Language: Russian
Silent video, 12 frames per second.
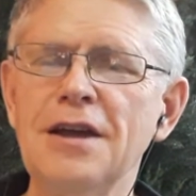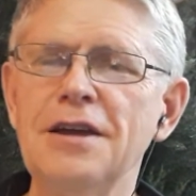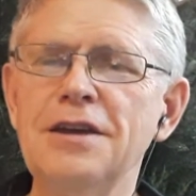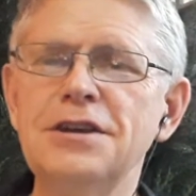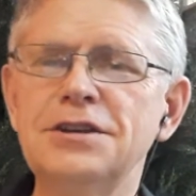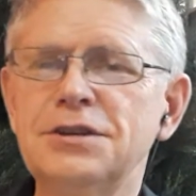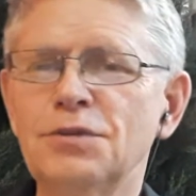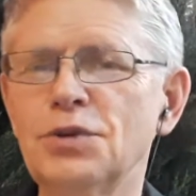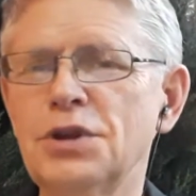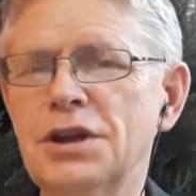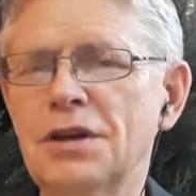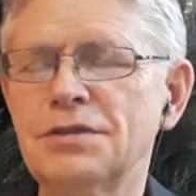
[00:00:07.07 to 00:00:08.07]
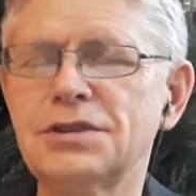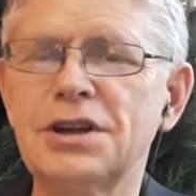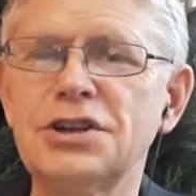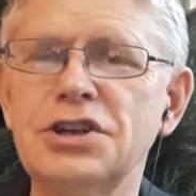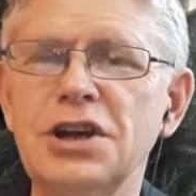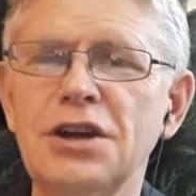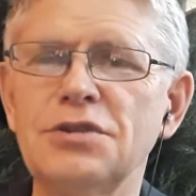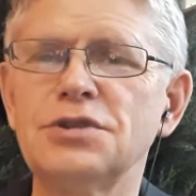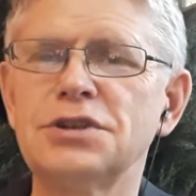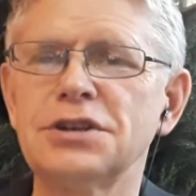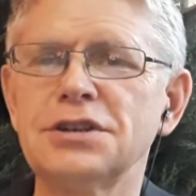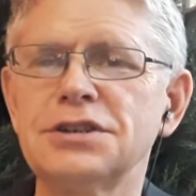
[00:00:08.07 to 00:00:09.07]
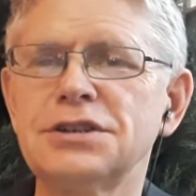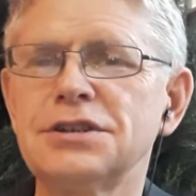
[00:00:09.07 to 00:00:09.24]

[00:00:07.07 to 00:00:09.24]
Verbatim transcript: И сегодня я возвращаюсь э,